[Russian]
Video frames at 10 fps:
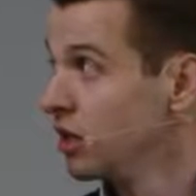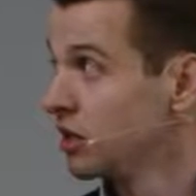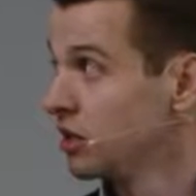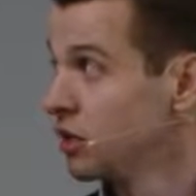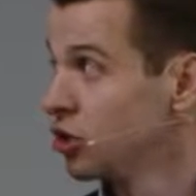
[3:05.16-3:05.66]

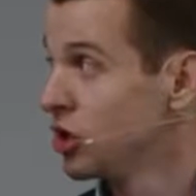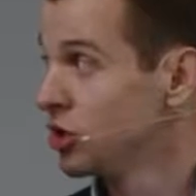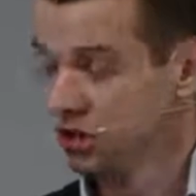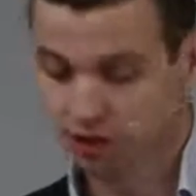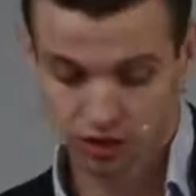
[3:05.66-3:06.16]
Следующий
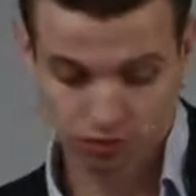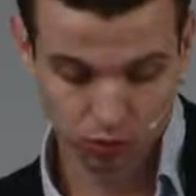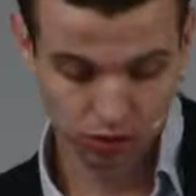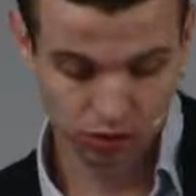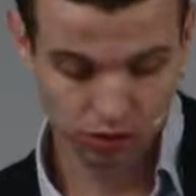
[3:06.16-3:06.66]
раздел это
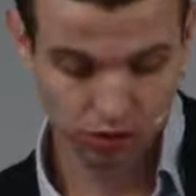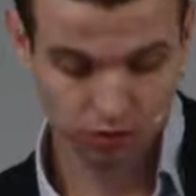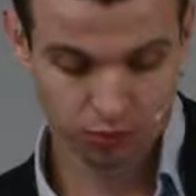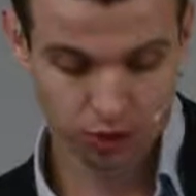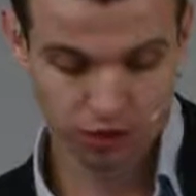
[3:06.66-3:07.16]
будет
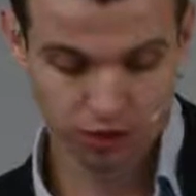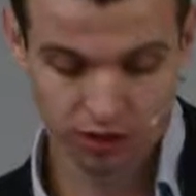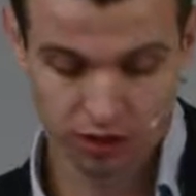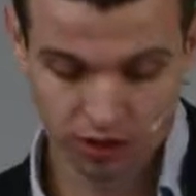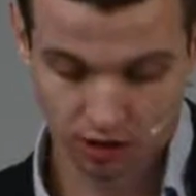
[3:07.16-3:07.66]

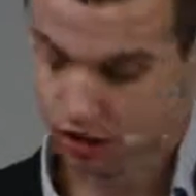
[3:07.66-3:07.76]
использование,